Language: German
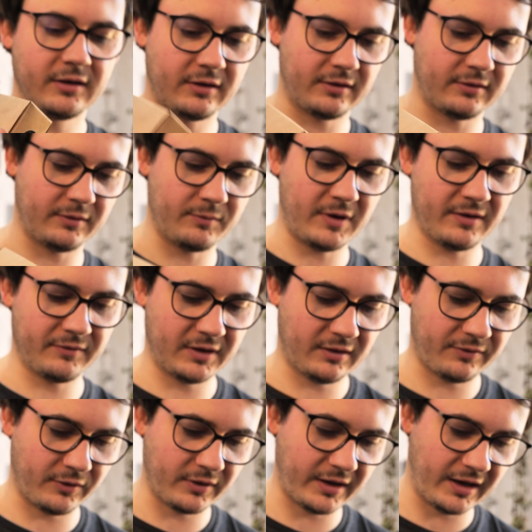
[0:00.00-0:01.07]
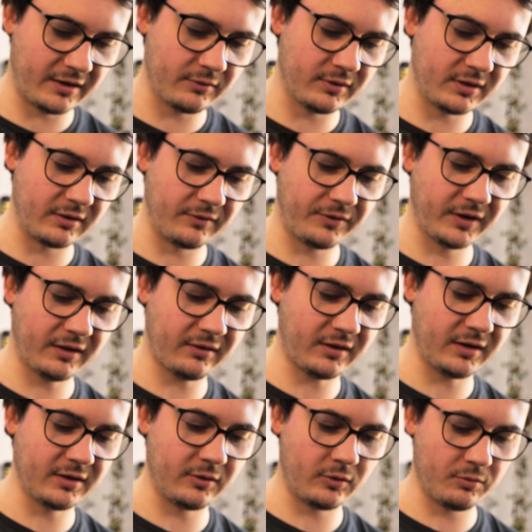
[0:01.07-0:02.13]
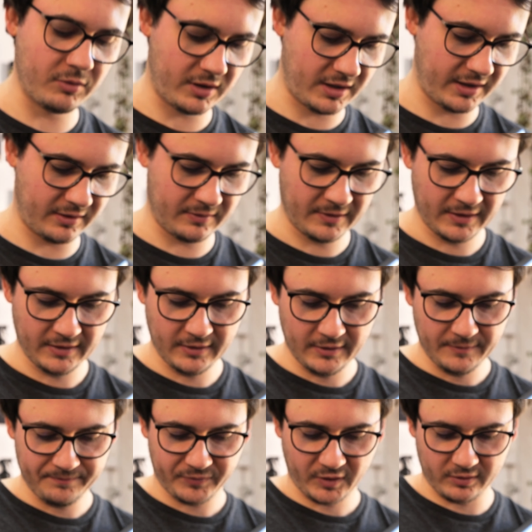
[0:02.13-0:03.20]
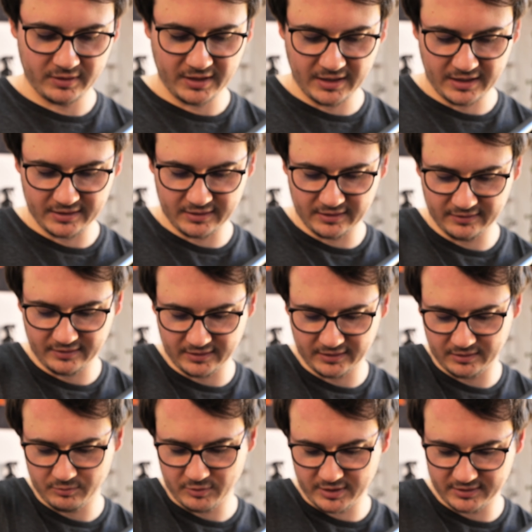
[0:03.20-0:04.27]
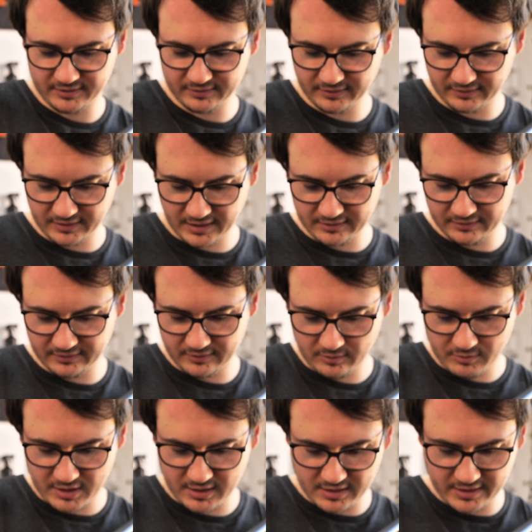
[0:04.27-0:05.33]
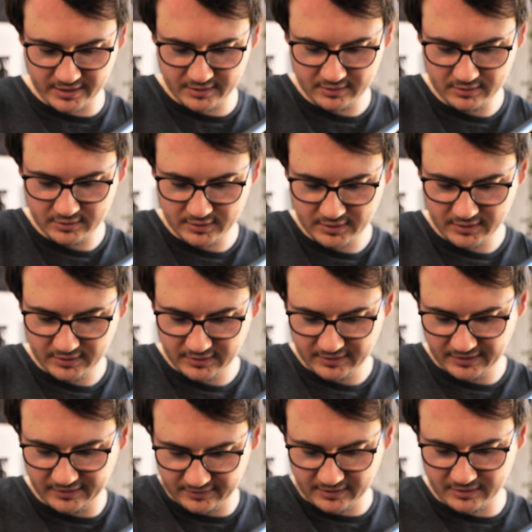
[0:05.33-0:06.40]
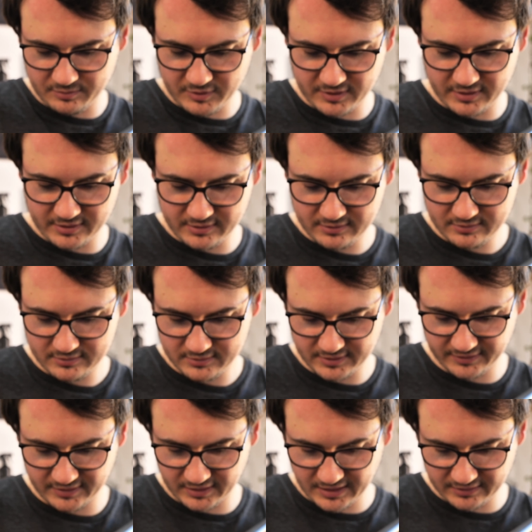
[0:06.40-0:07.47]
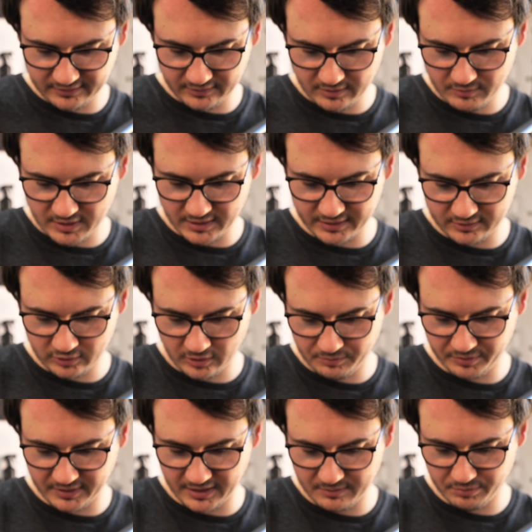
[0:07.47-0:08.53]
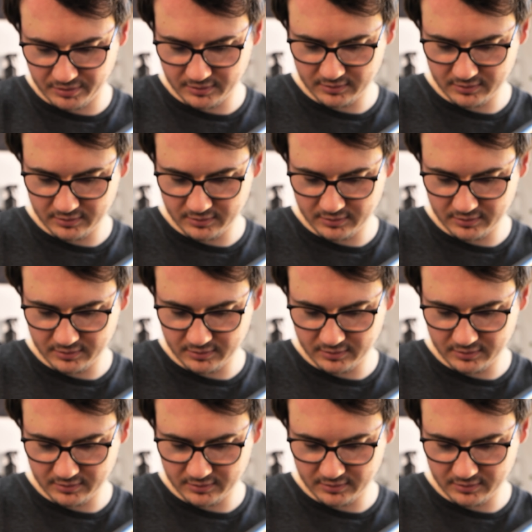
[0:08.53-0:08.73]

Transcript: Deswegen machen wir jetzt von Canwick den 40er hier oben rein. Und der hat dann, sage ich mal, dieses ganz normale, ich sag mal, diese ganz normale Topcap,